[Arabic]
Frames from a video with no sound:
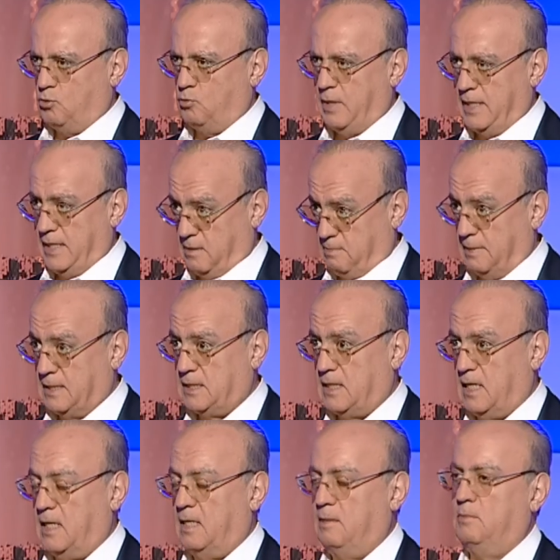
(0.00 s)
شوية
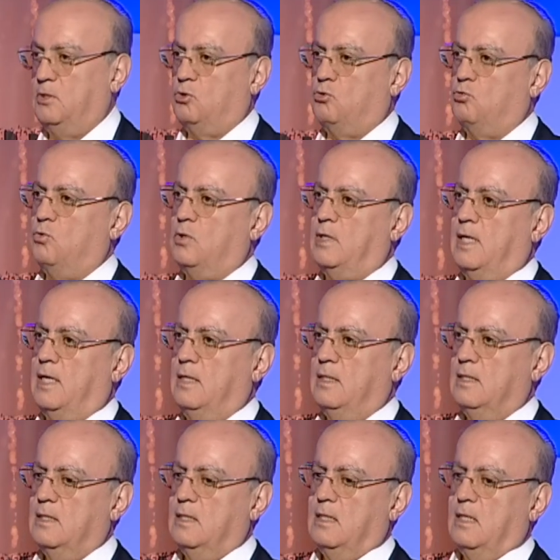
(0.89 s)
مصاري بسوريا
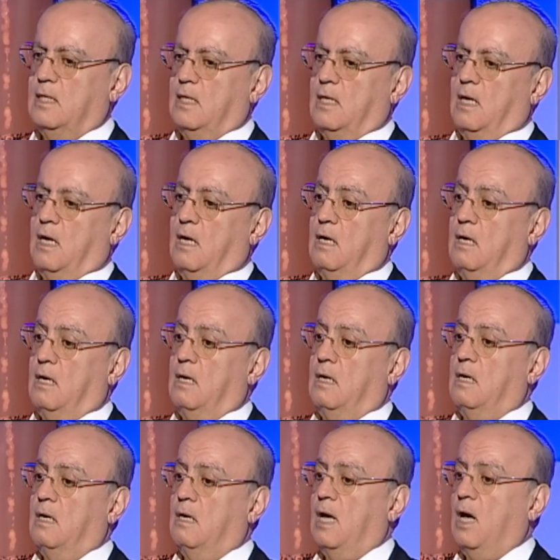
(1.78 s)
آه،